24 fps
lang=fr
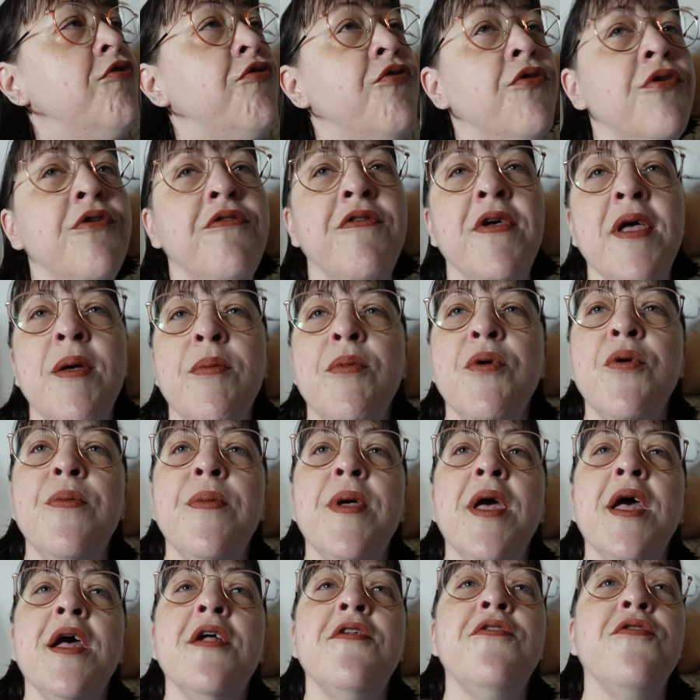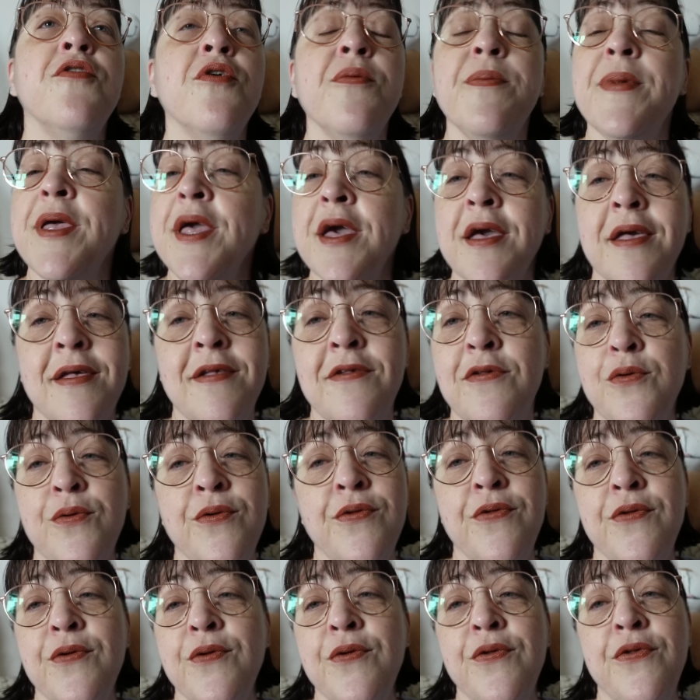je vais me mettre sur mes
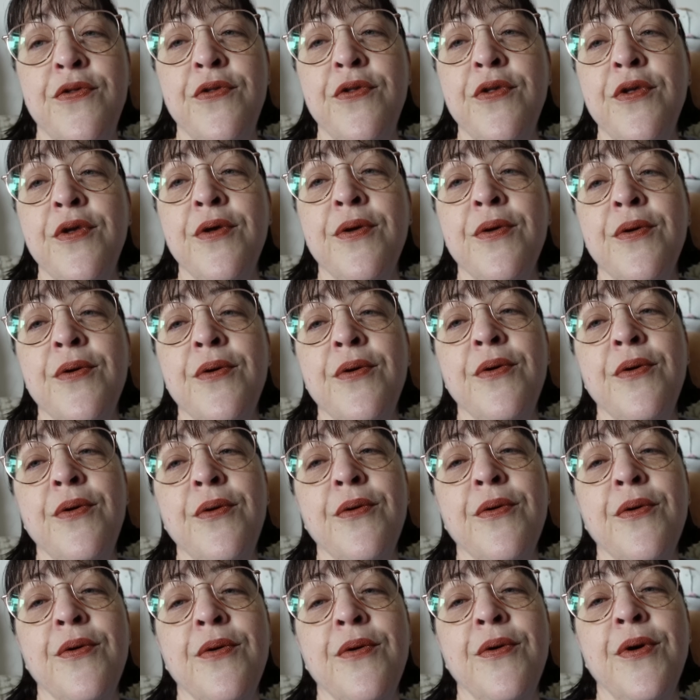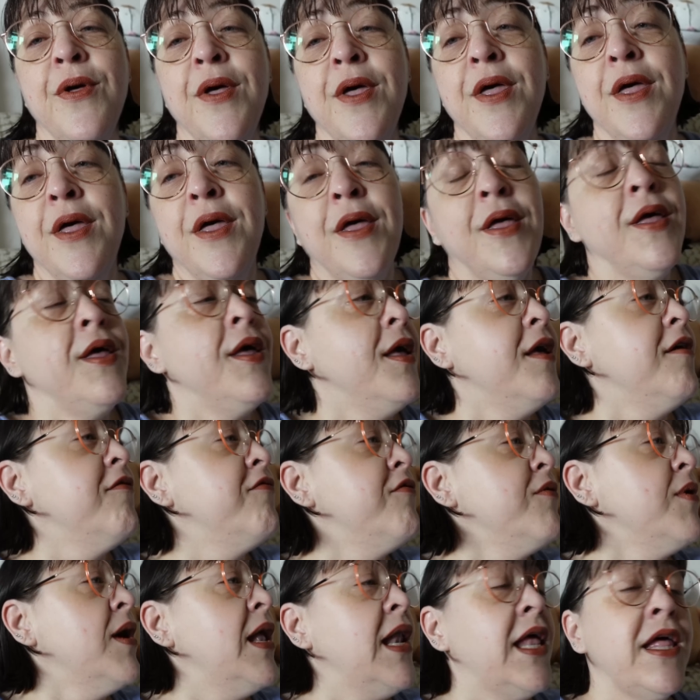réseaux sociaux. Et
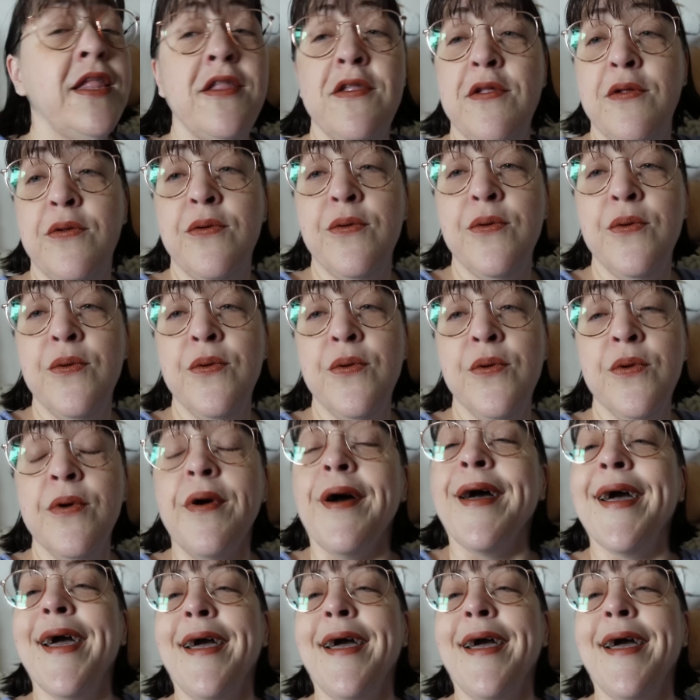voilà-tu.